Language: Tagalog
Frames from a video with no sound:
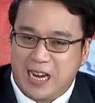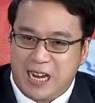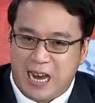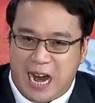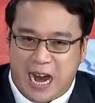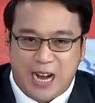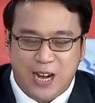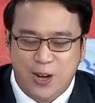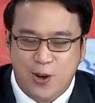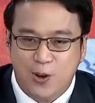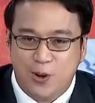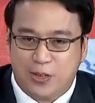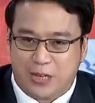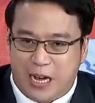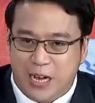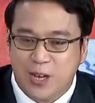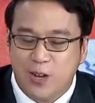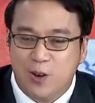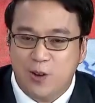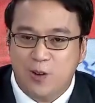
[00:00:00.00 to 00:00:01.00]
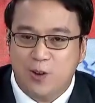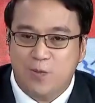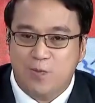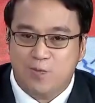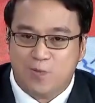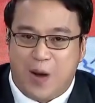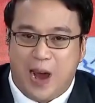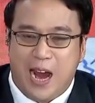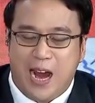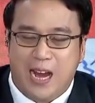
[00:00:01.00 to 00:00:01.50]
are you, can you
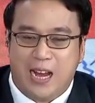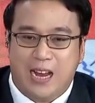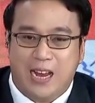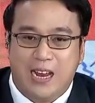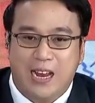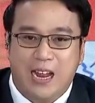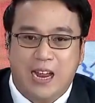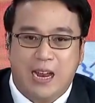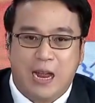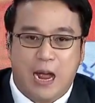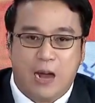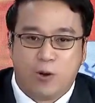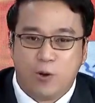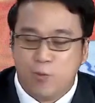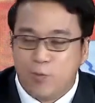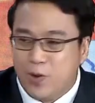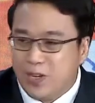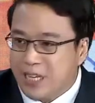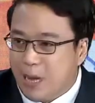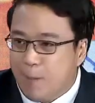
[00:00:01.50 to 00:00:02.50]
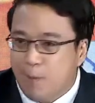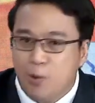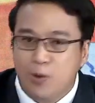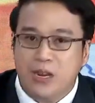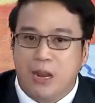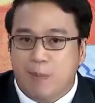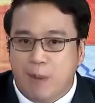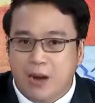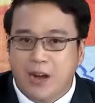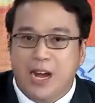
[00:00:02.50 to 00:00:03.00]
file, uh, kung for example,
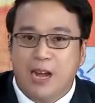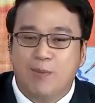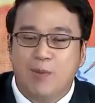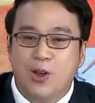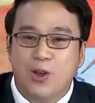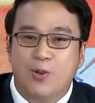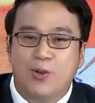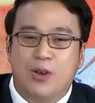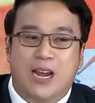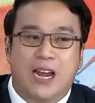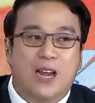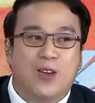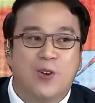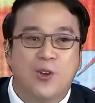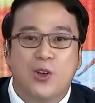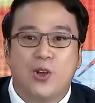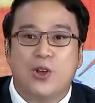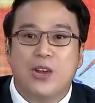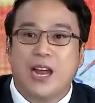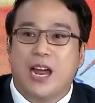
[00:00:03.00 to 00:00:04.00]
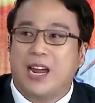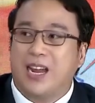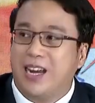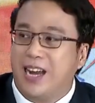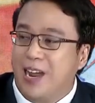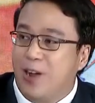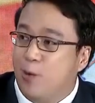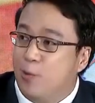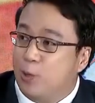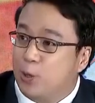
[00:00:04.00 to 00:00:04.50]
nabaril mo yung kalaguyo niya
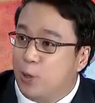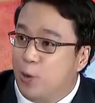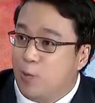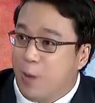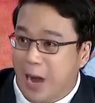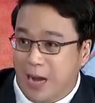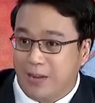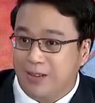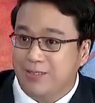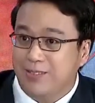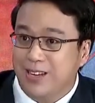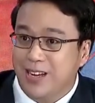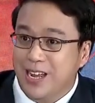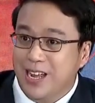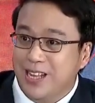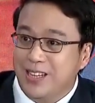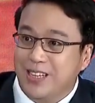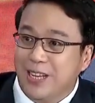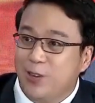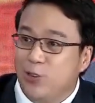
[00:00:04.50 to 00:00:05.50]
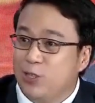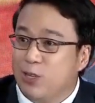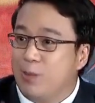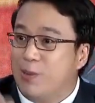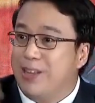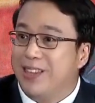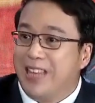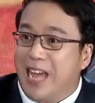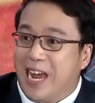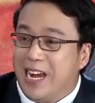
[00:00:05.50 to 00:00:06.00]
na hubot-hubad, na doon sa
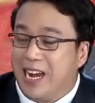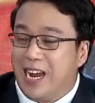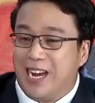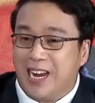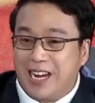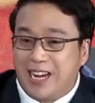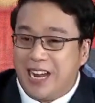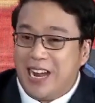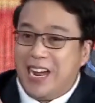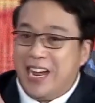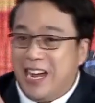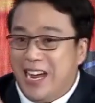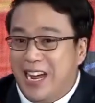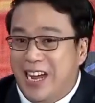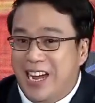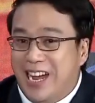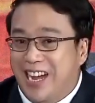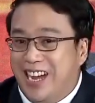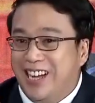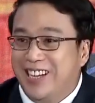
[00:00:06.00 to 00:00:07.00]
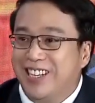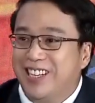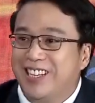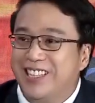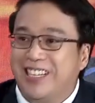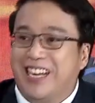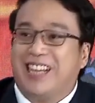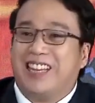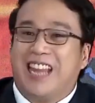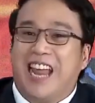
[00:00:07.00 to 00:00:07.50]
bintana, naka,
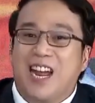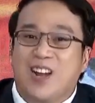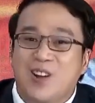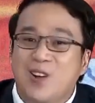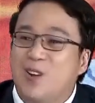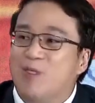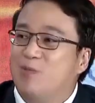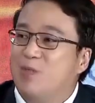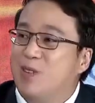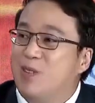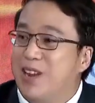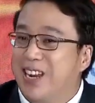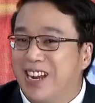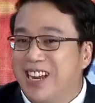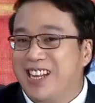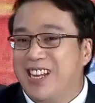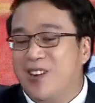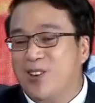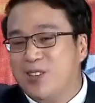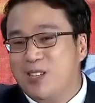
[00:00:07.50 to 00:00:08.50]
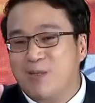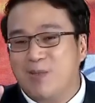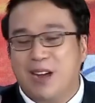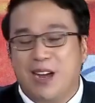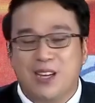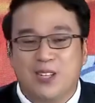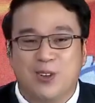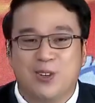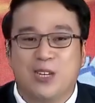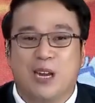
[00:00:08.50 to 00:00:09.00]
nakatago. Di ba? Nakita ko sa
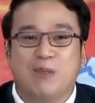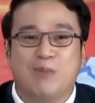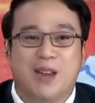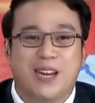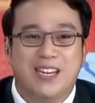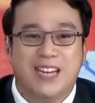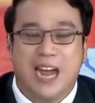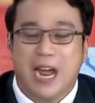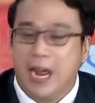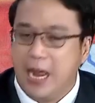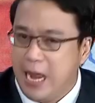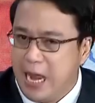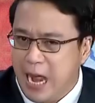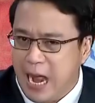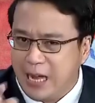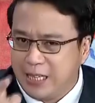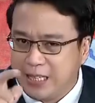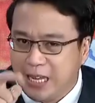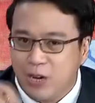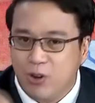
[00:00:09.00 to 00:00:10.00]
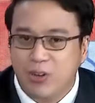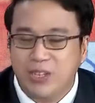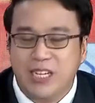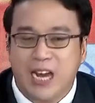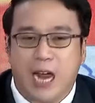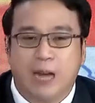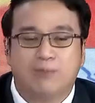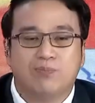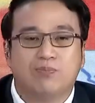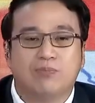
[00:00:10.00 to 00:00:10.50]
mga social media. Ang tanong
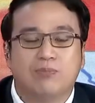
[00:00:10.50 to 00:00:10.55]
dyan,